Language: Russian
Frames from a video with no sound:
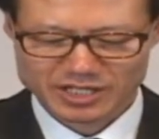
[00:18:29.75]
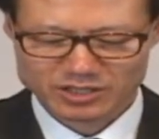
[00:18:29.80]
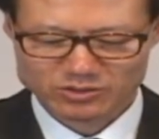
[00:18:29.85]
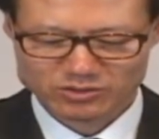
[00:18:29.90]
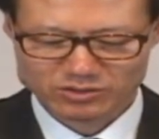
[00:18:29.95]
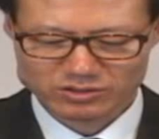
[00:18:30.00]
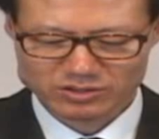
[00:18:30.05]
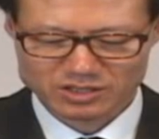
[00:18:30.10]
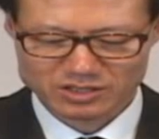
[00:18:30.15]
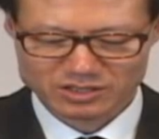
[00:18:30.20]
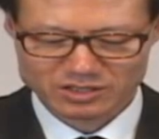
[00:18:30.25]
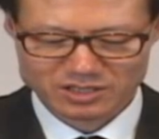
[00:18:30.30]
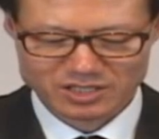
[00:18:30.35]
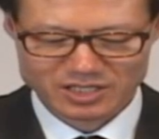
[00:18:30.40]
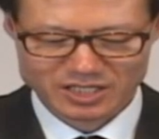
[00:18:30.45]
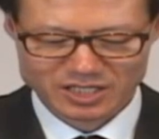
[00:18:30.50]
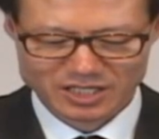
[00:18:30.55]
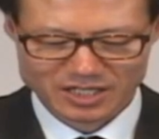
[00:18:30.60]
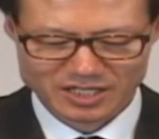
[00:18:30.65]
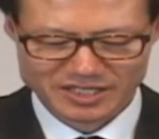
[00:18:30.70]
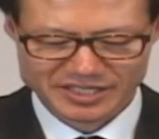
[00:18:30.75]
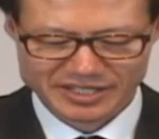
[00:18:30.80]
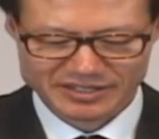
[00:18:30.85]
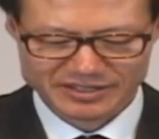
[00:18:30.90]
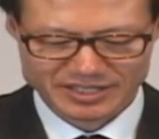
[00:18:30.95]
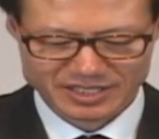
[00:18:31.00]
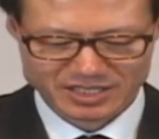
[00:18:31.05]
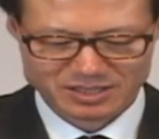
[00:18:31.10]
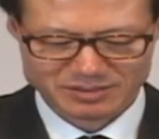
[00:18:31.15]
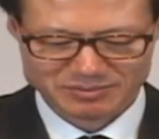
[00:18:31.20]
Он предсказал,
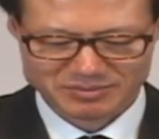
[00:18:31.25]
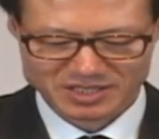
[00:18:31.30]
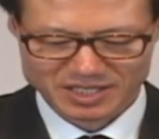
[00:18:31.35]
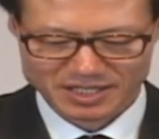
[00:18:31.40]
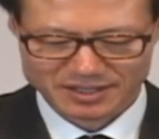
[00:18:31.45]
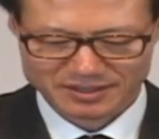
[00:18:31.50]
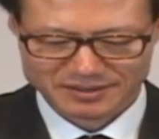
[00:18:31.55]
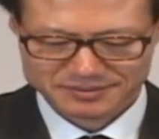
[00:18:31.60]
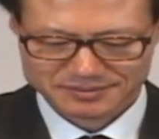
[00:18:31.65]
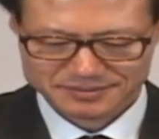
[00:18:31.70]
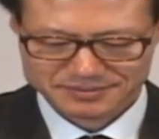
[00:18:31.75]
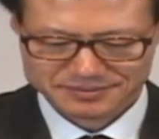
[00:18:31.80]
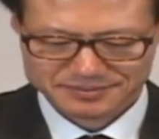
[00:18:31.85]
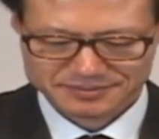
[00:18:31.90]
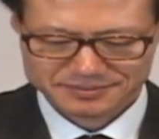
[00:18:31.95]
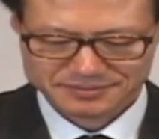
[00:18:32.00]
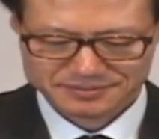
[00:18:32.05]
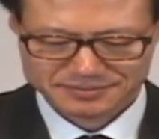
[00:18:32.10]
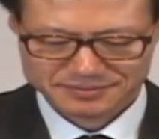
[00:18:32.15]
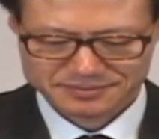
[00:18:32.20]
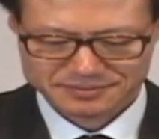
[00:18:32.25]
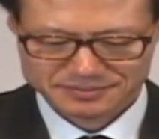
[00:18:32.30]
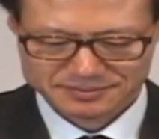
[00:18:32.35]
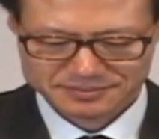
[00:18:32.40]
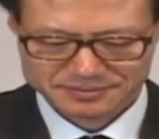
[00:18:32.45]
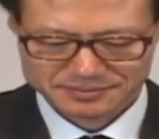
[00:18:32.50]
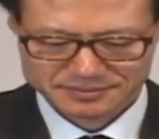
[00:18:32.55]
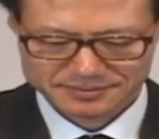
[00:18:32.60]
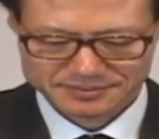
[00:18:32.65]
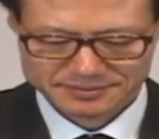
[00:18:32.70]
что вскоре придет
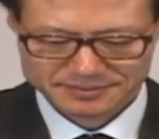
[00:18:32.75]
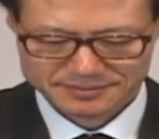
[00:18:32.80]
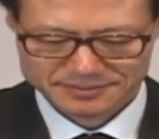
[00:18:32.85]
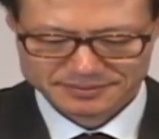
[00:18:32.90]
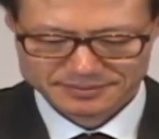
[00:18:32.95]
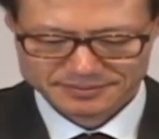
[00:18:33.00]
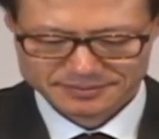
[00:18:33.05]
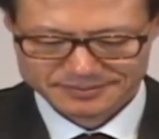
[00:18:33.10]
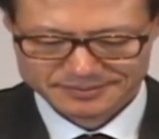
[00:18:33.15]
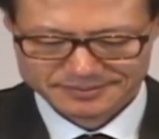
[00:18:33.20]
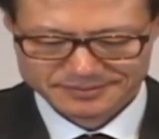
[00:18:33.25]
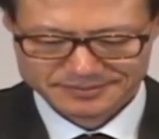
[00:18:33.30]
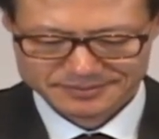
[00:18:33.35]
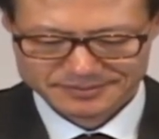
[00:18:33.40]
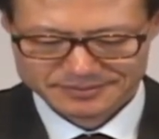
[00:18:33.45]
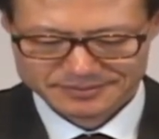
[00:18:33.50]
сильный голод.